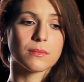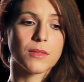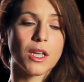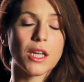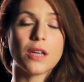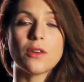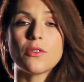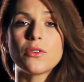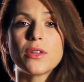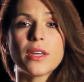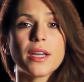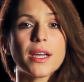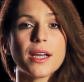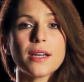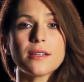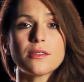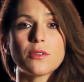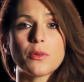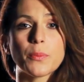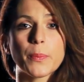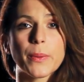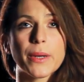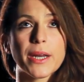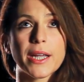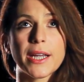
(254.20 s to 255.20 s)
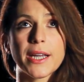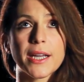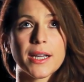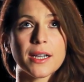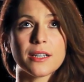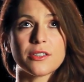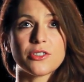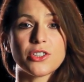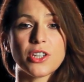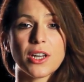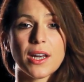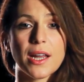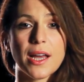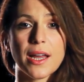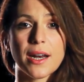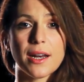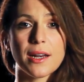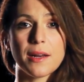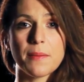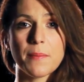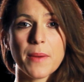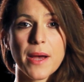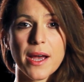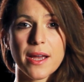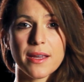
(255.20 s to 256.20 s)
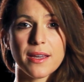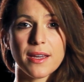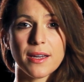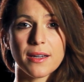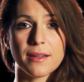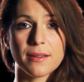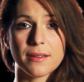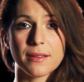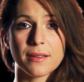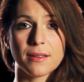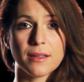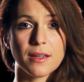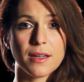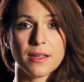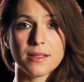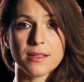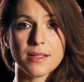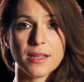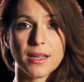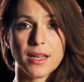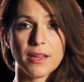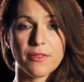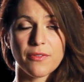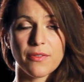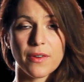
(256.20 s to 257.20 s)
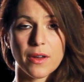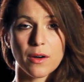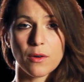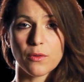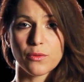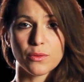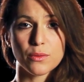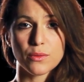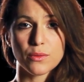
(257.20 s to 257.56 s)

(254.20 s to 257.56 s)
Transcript: In ogni caso, perché cancellare l'IMAIE anziché farlo